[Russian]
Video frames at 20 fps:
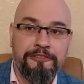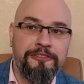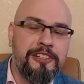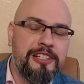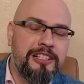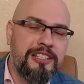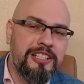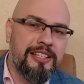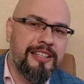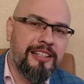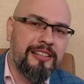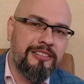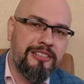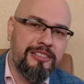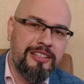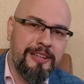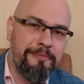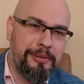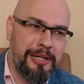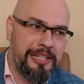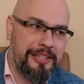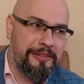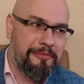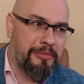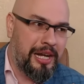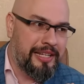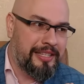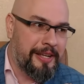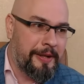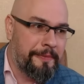Вы же должны
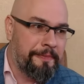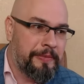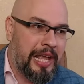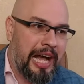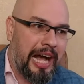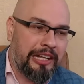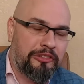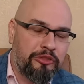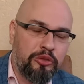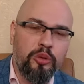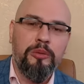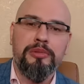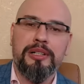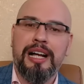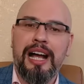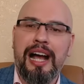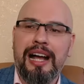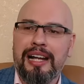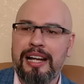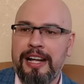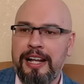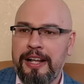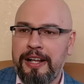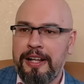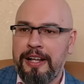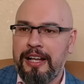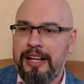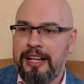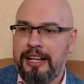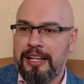понимать о том, как
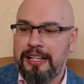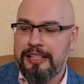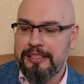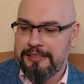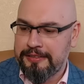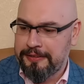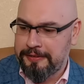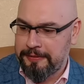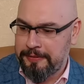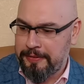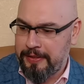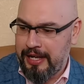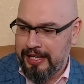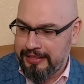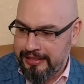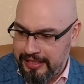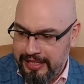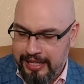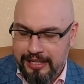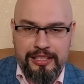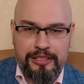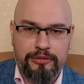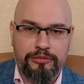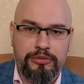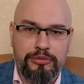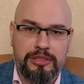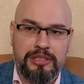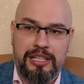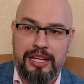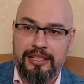э,
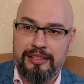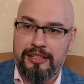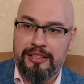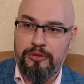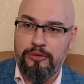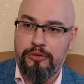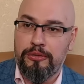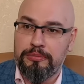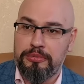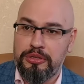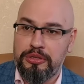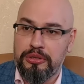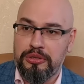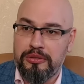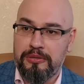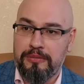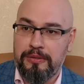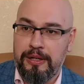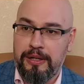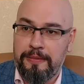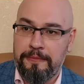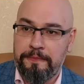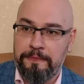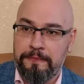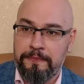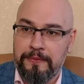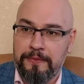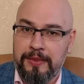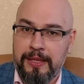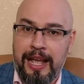отреагирует на это общество.
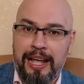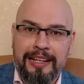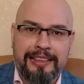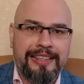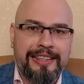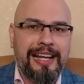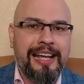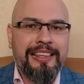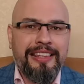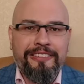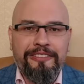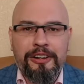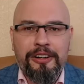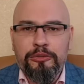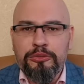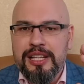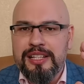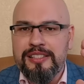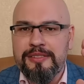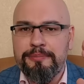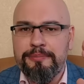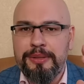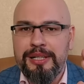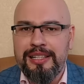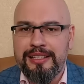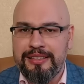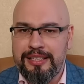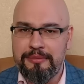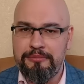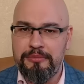До этого у нас
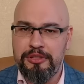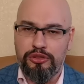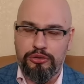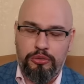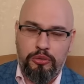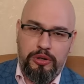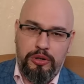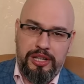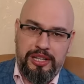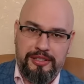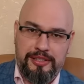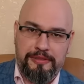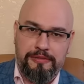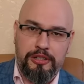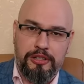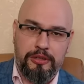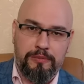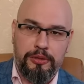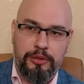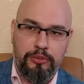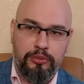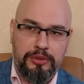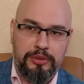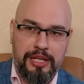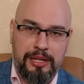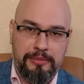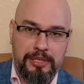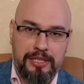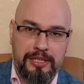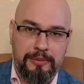были там истории с
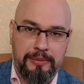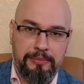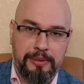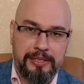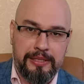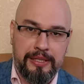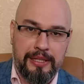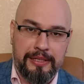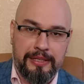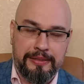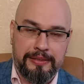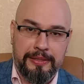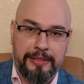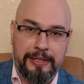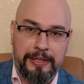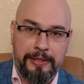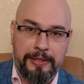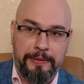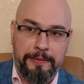верблюдами непонятные.